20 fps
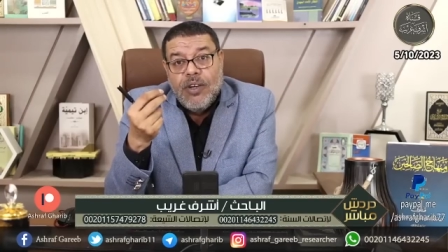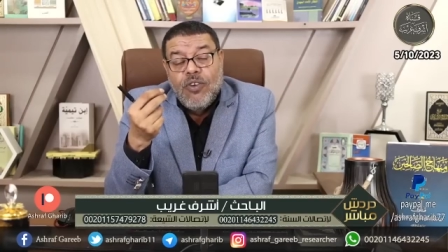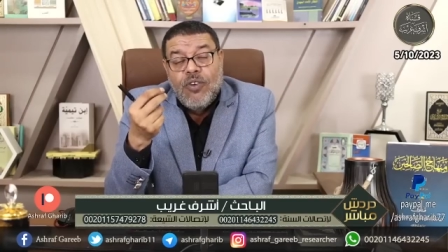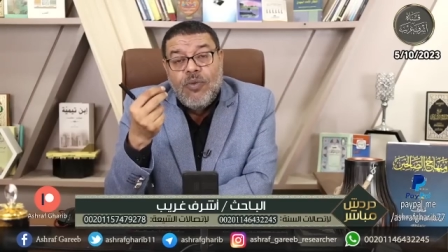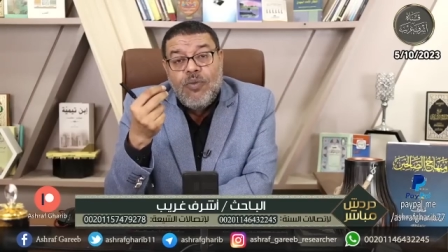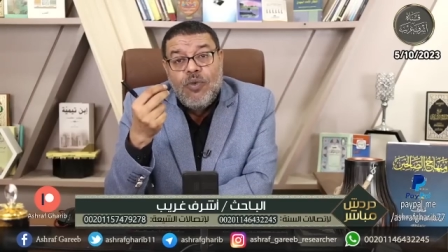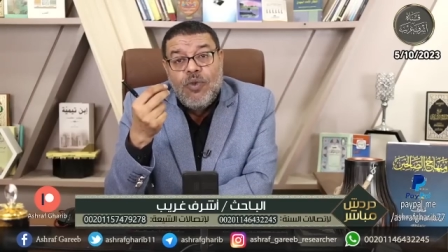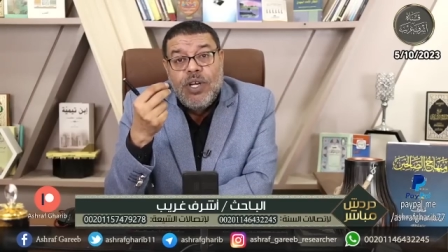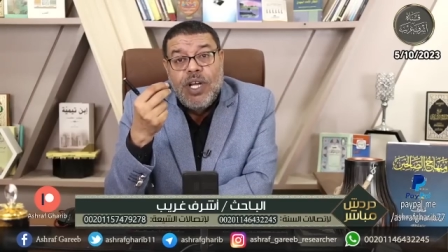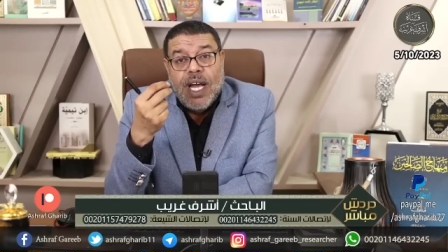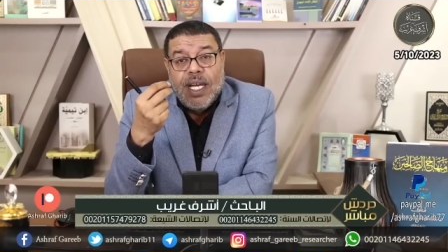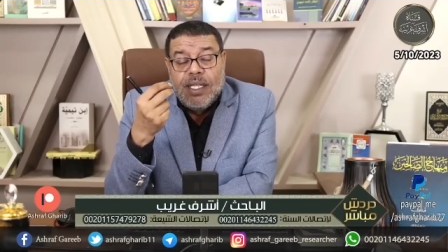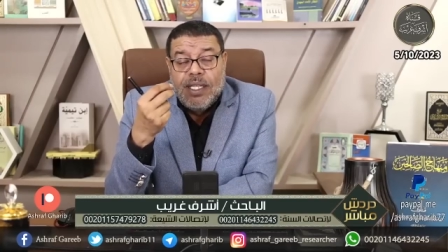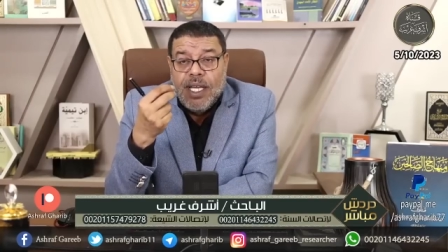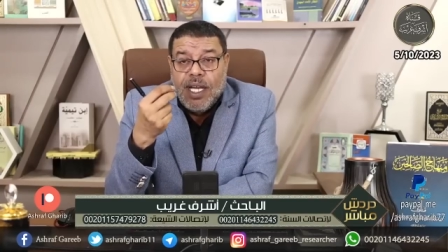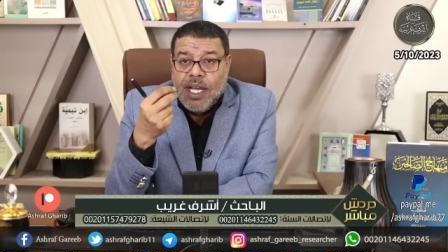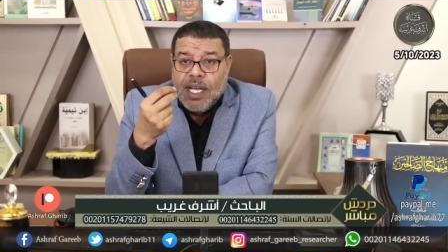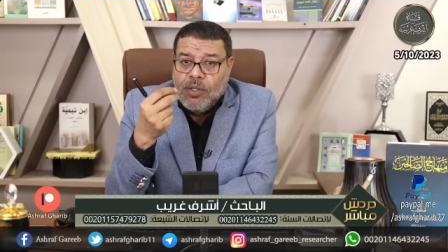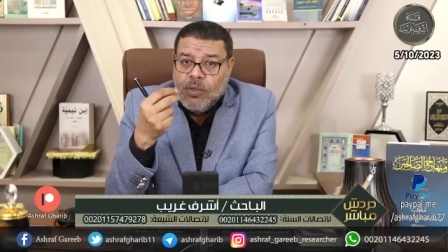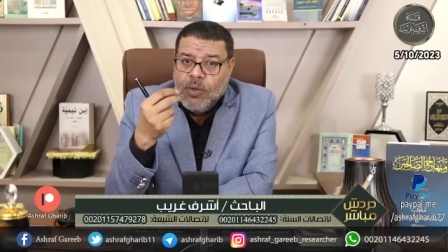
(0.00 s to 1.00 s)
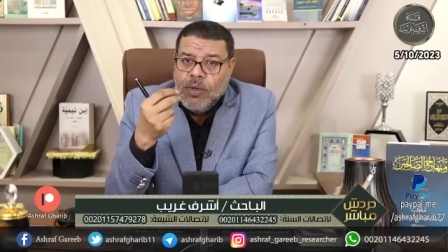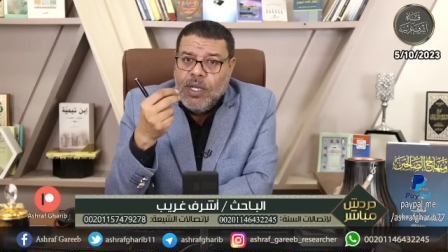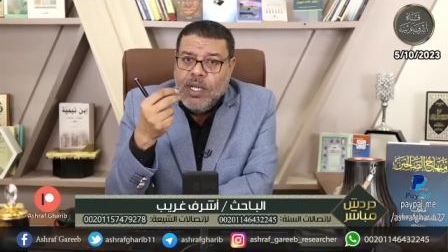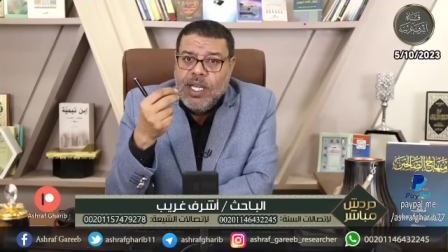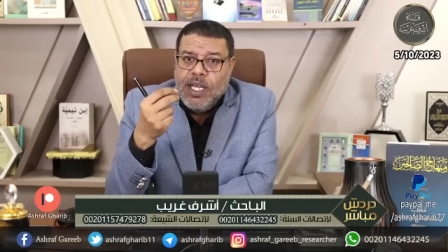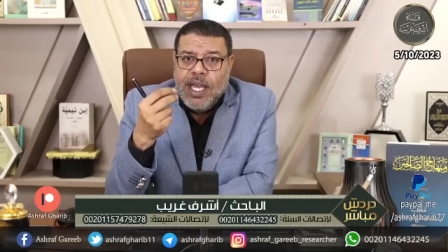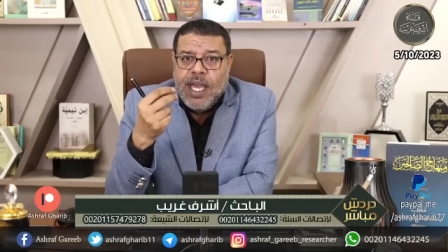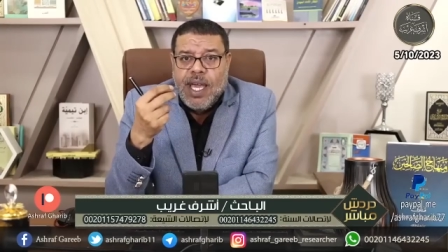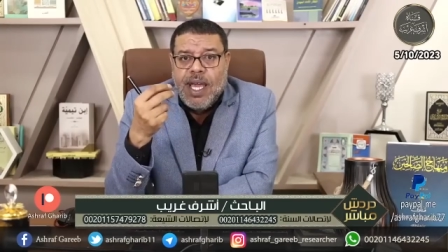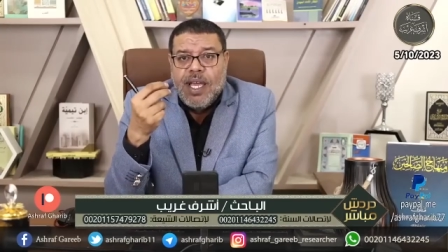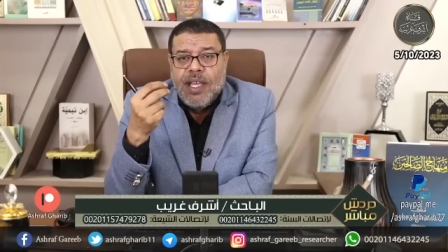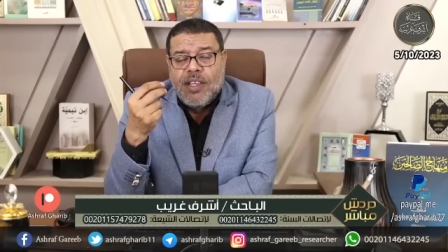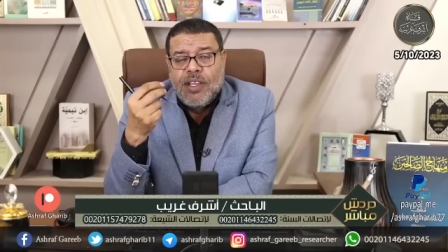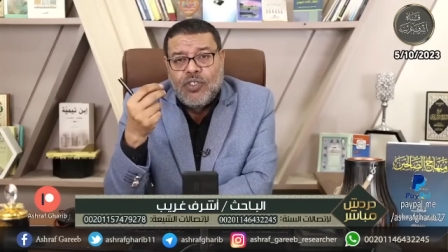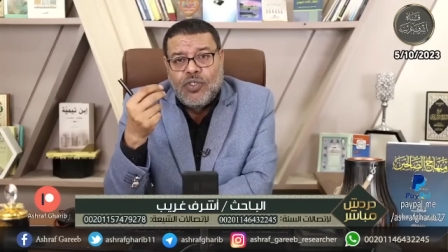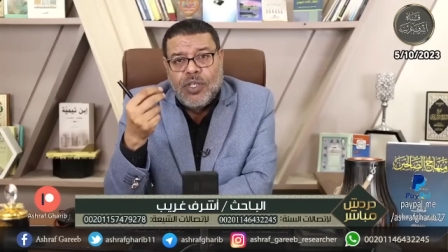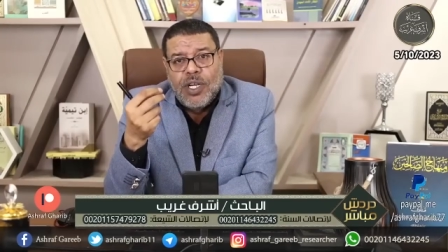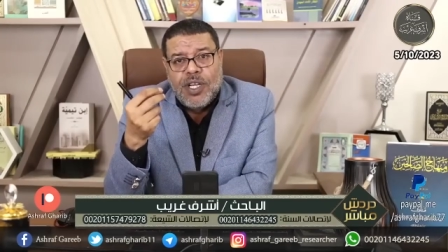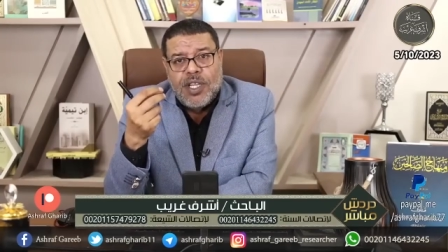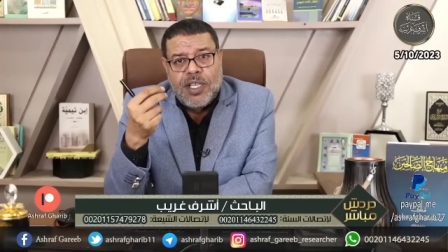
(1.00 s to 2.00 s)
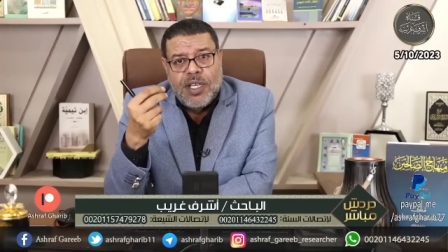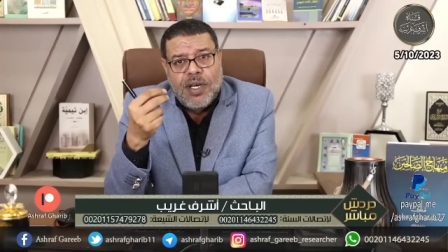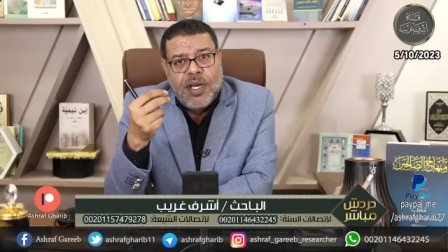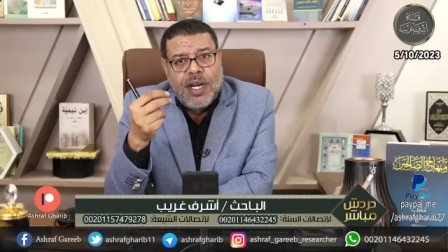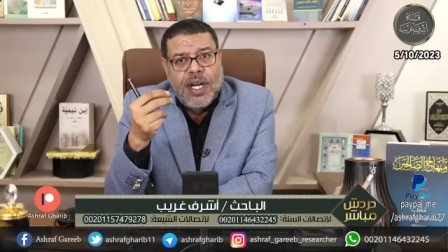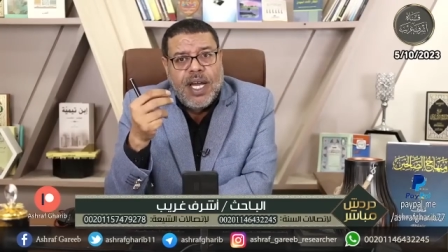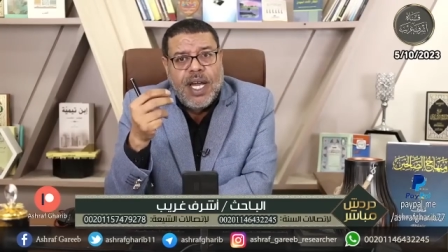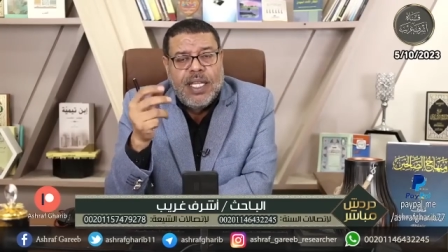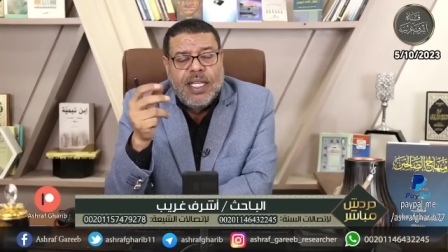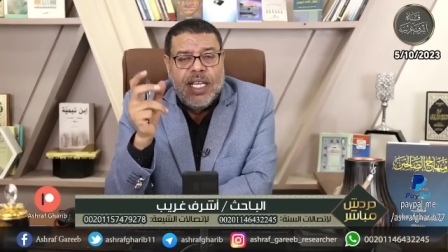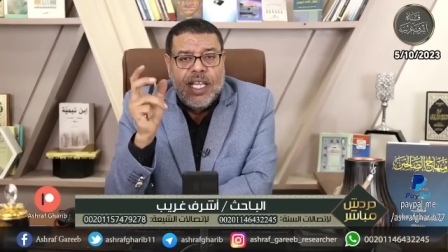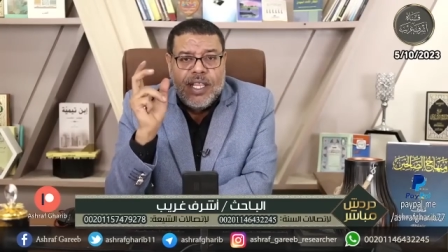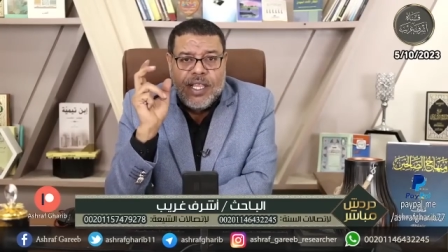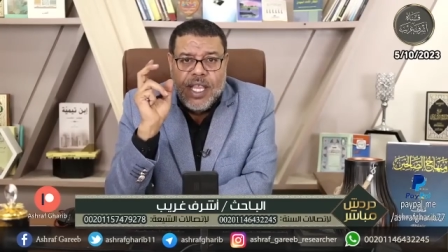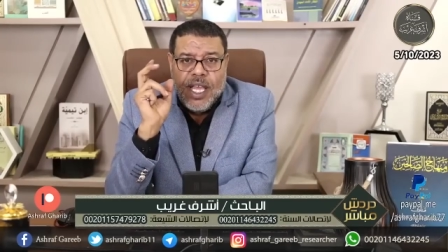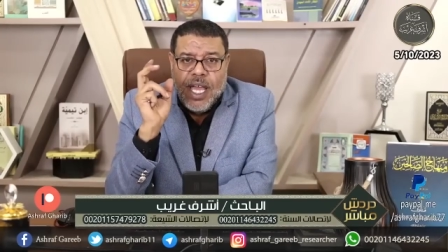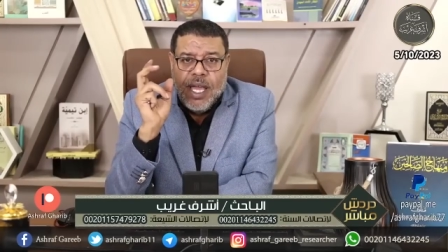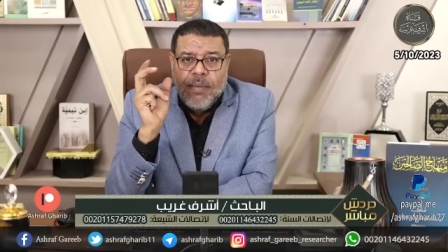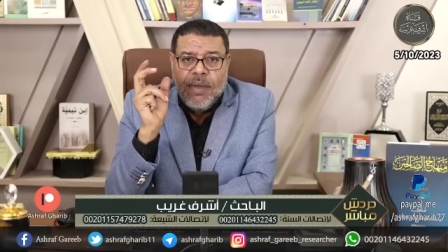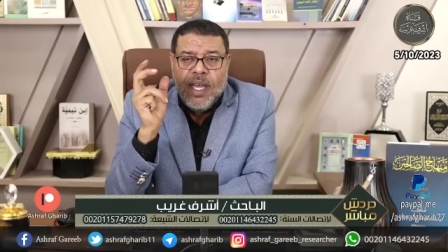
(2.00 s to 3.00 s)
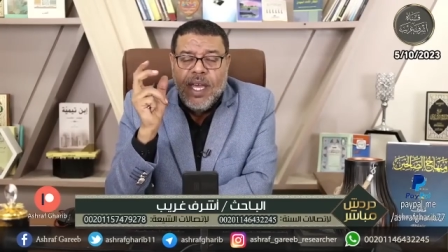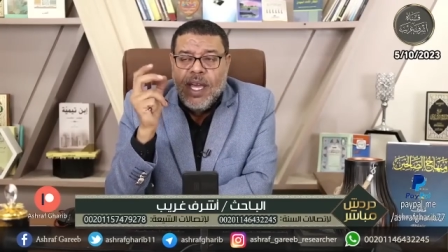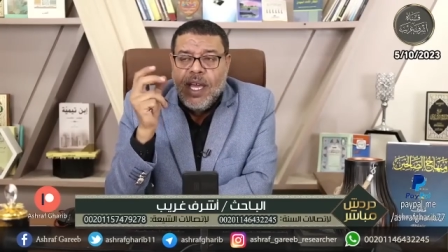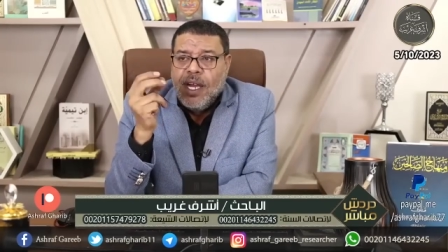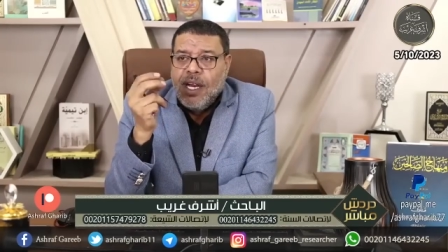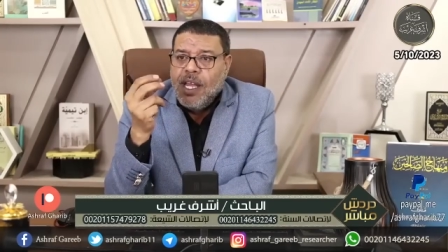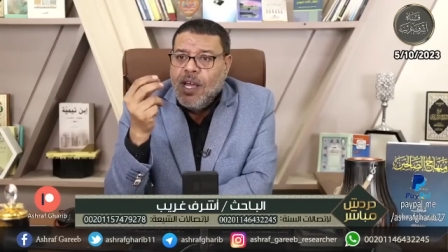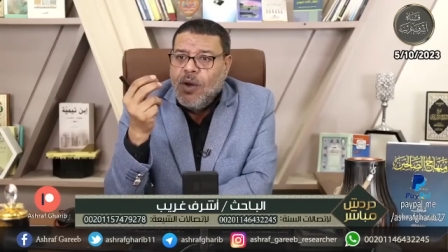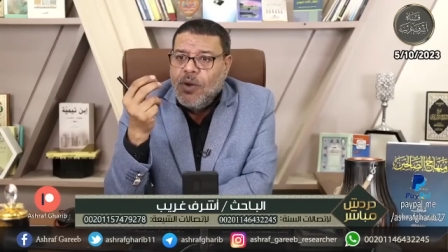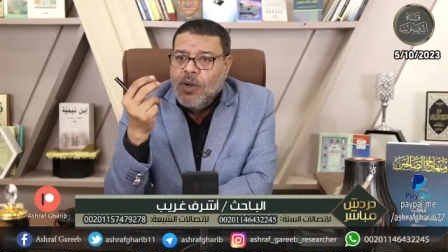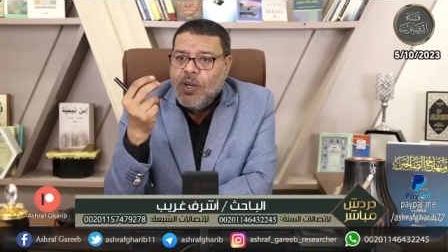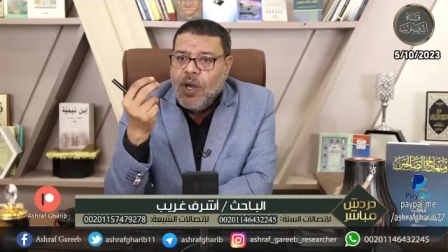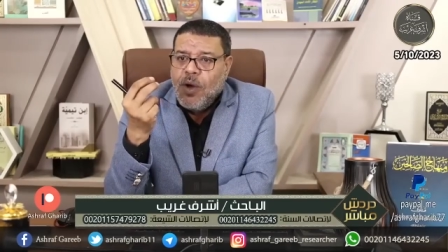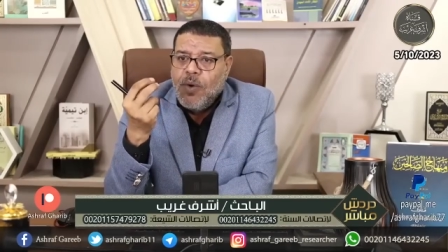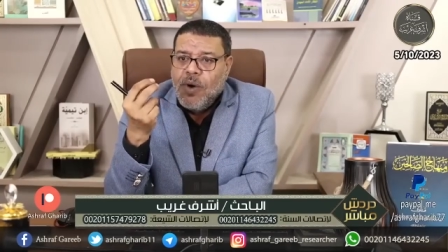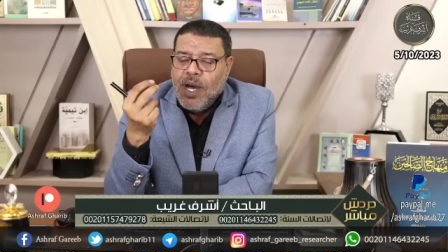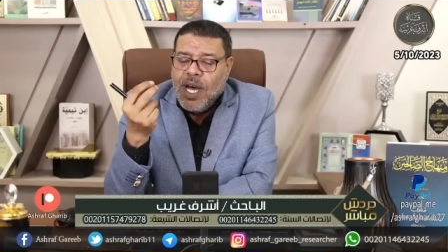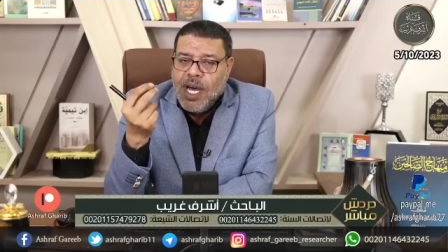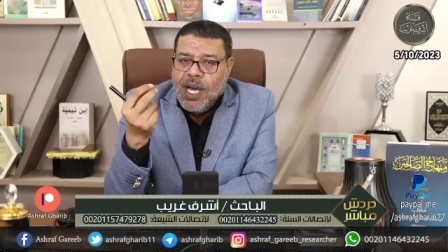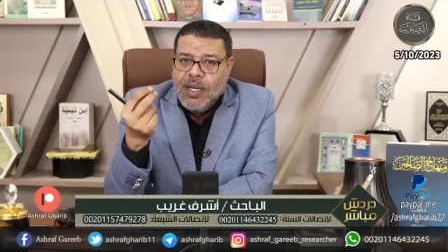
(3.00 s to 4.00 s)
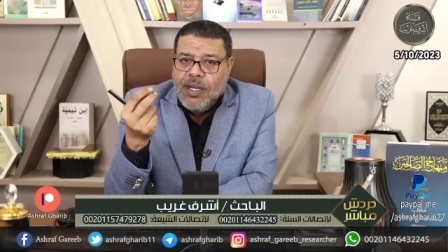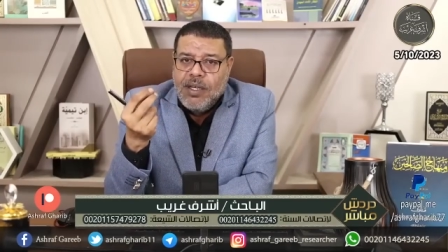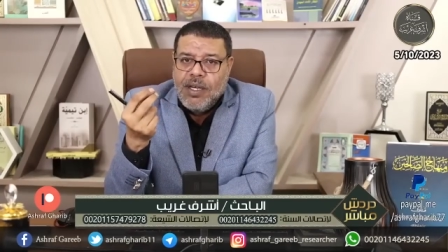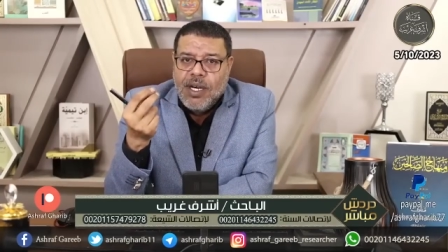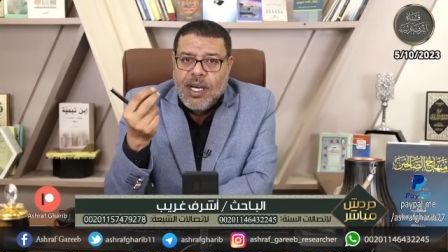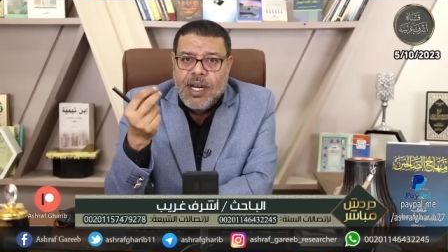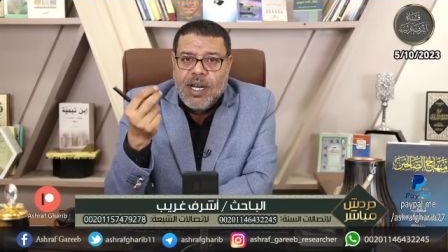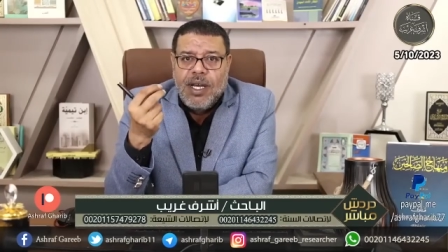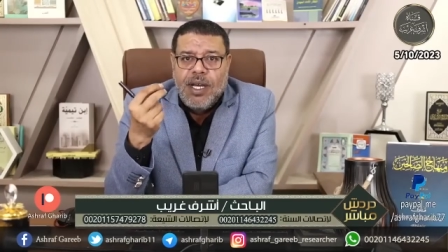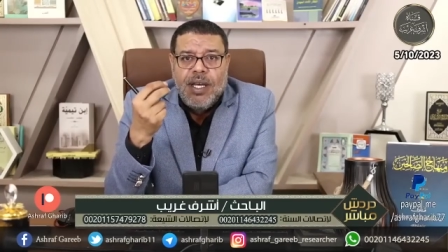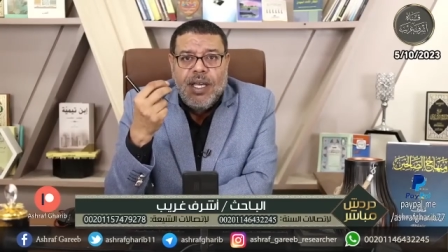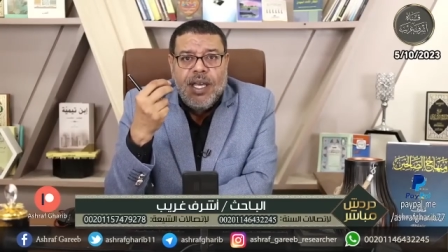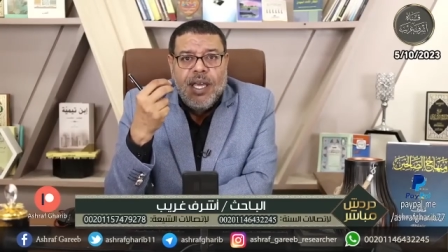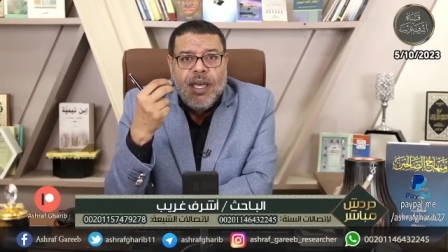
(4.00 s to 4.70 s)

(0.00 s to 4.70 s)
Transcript: حكمه ايه عندك هتقول لي هذا الشخص خرج عن الاسلام لانه انكر